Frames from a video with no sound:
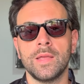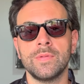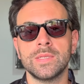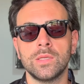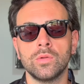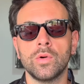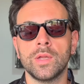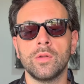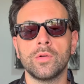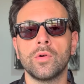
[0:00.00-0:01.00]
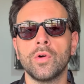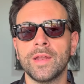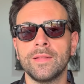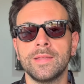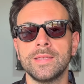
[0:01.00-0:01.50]
investitori, ai loro
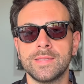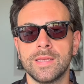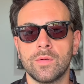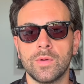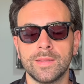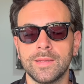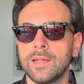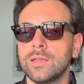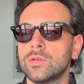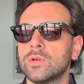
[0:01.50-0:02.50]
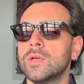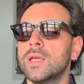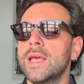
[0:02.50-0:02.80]
correntisti e quant'altro.